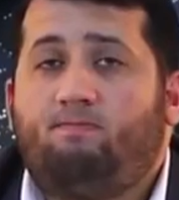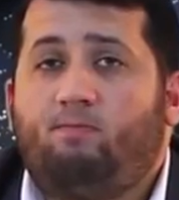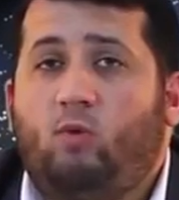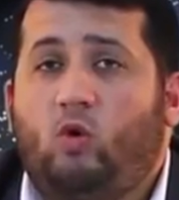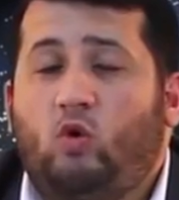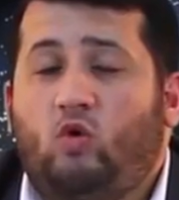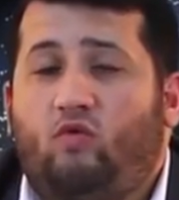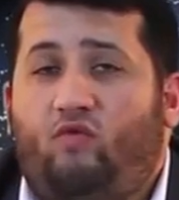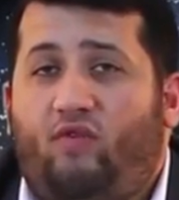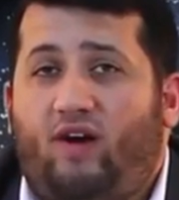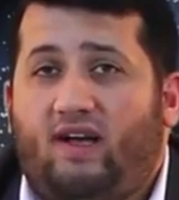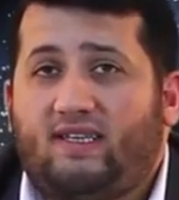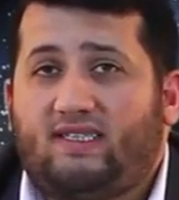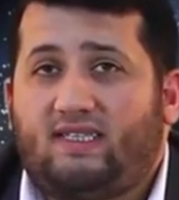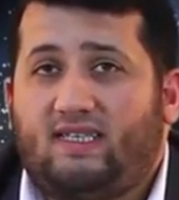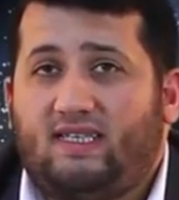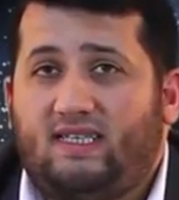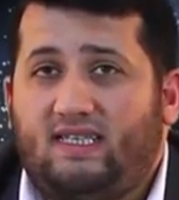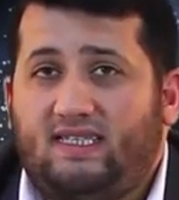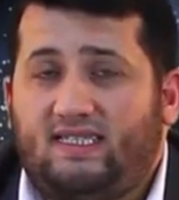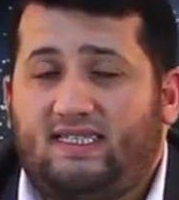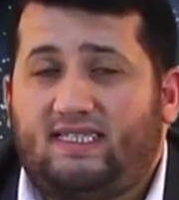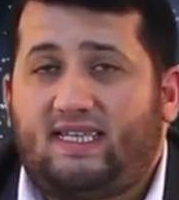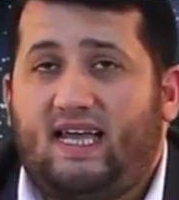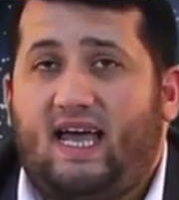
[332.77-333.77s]
а
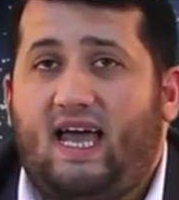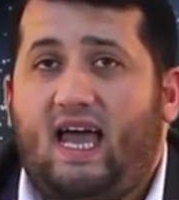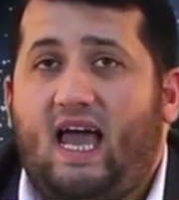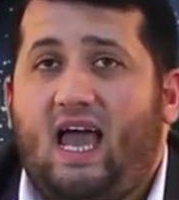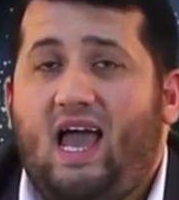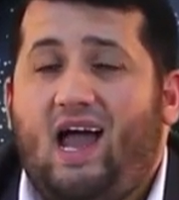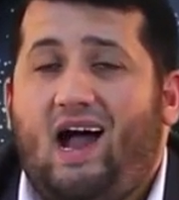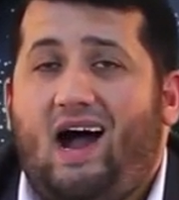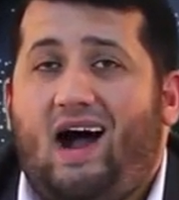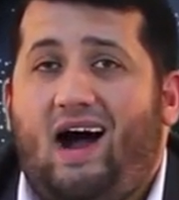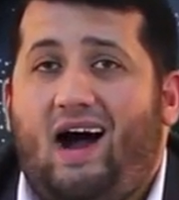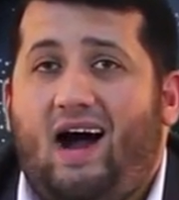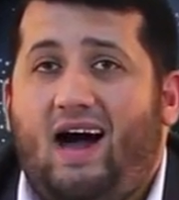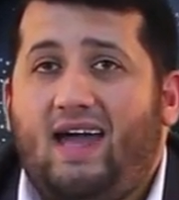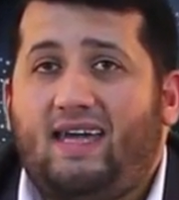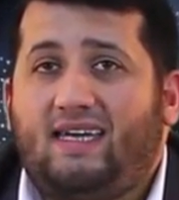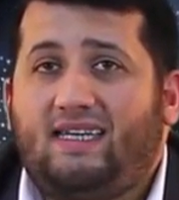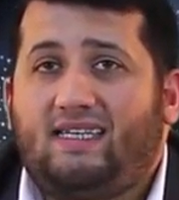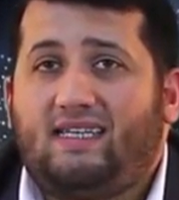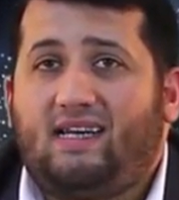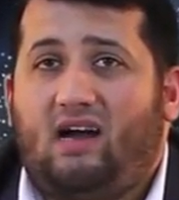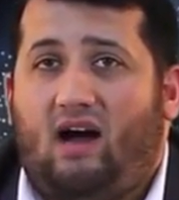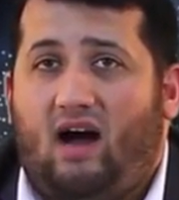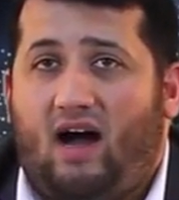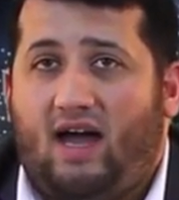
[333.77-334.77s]
«мунфасль»
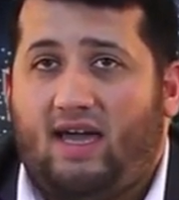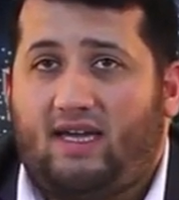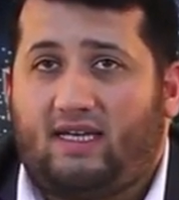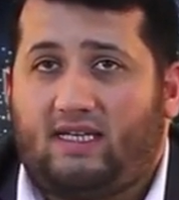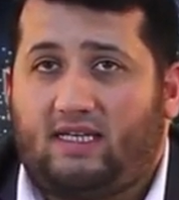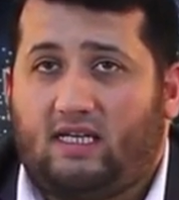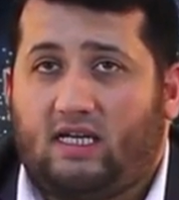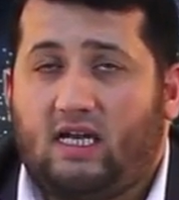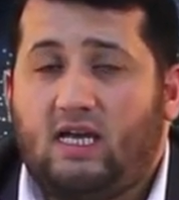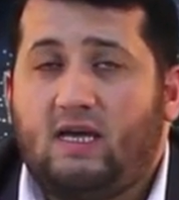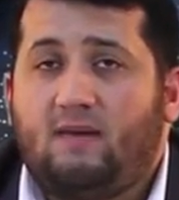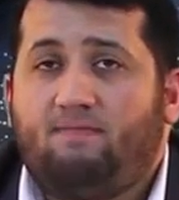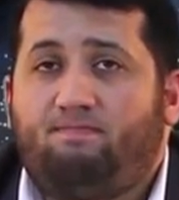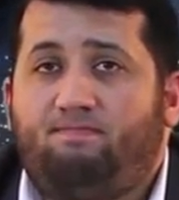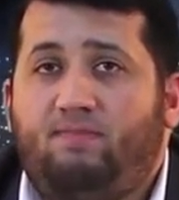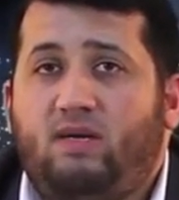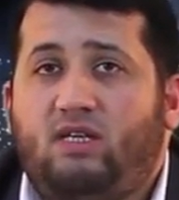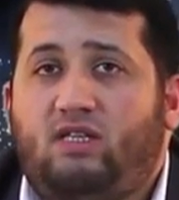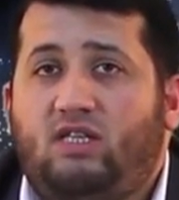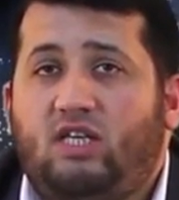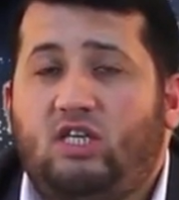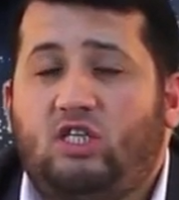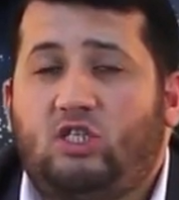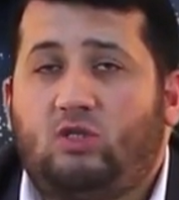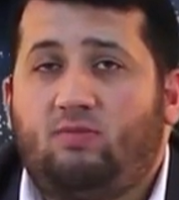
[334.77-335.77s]
означает «по
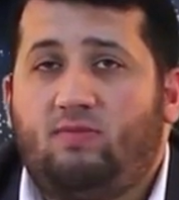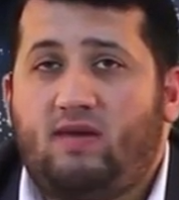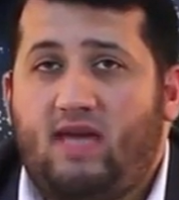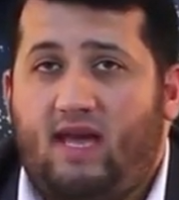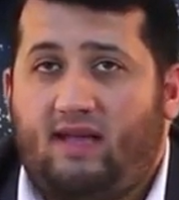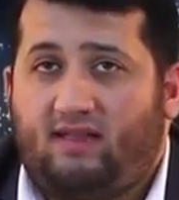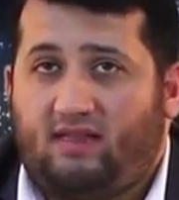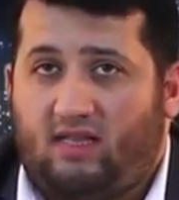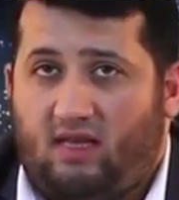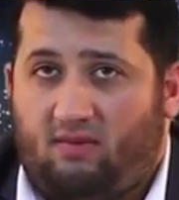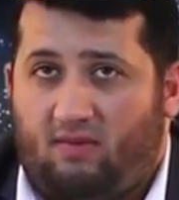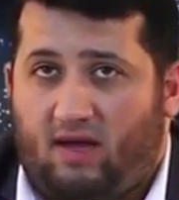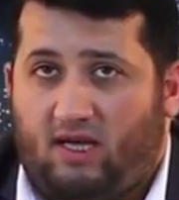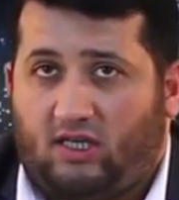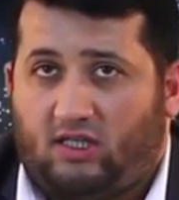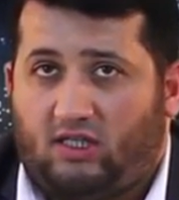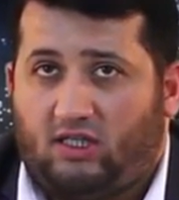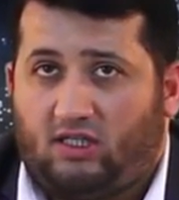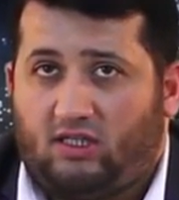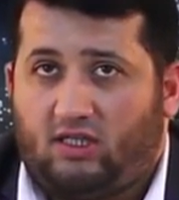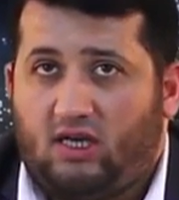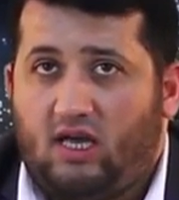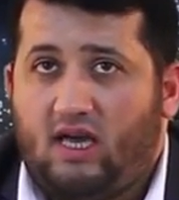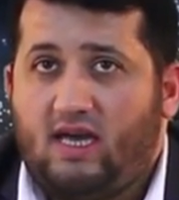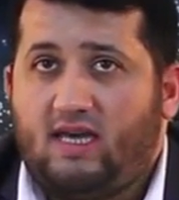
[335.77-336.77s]
отдельности»,
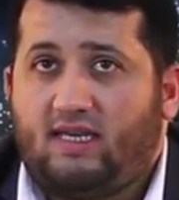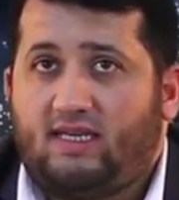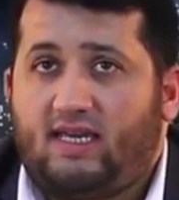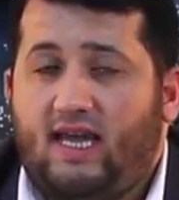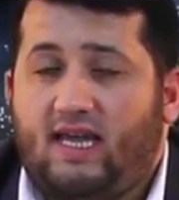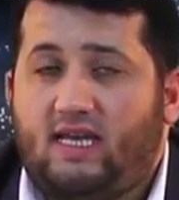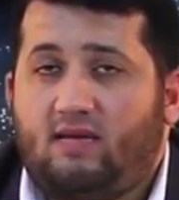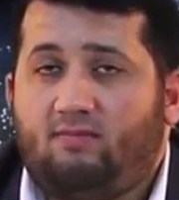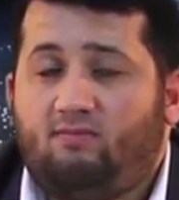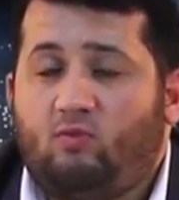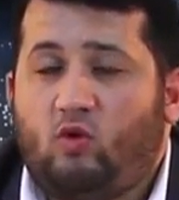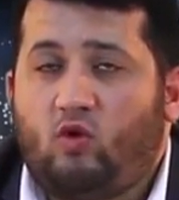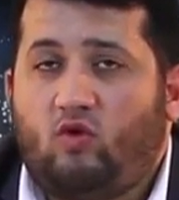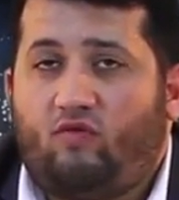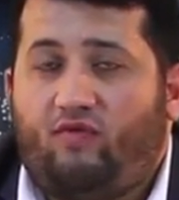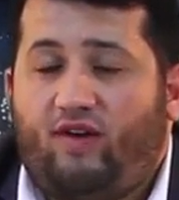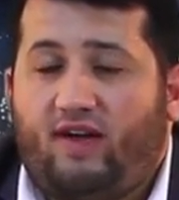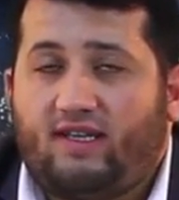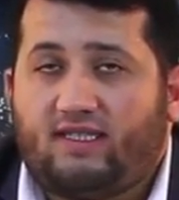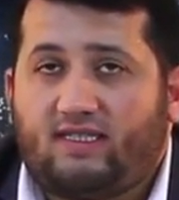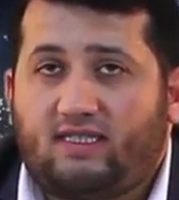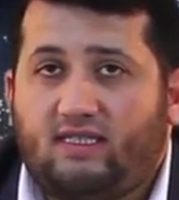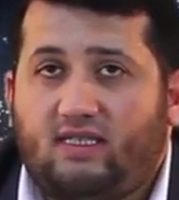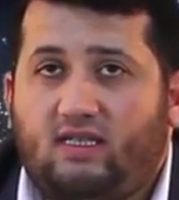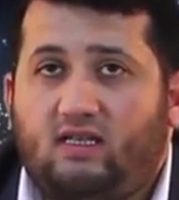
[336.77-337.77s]
то есть
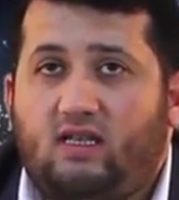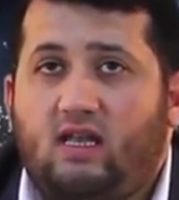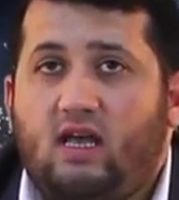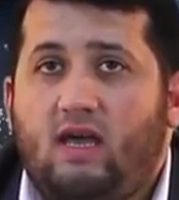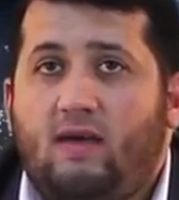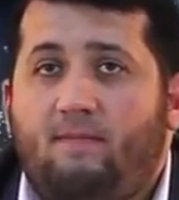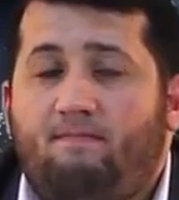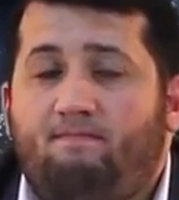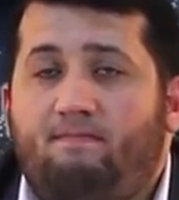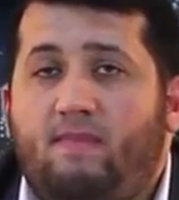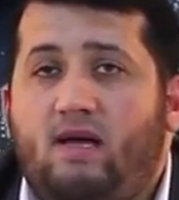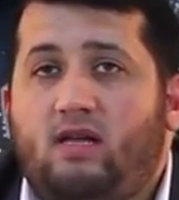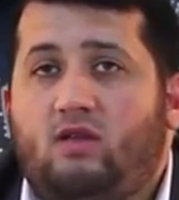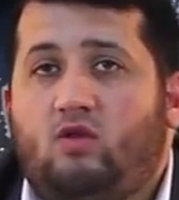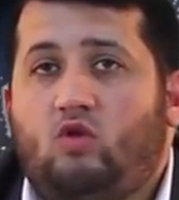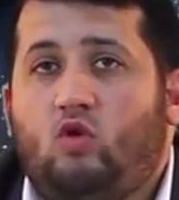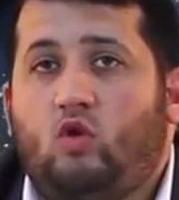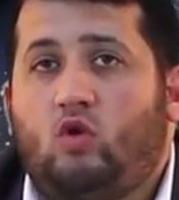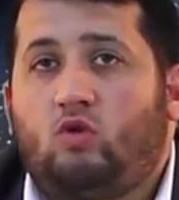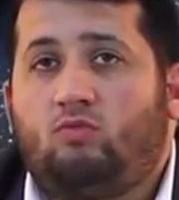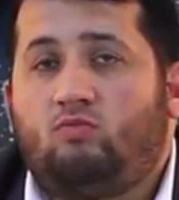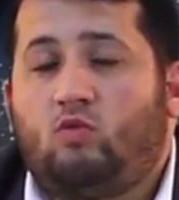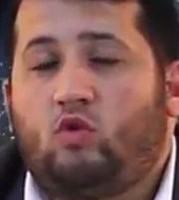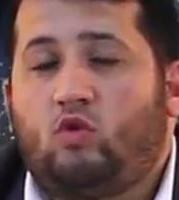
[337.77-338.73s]
«несоединенно».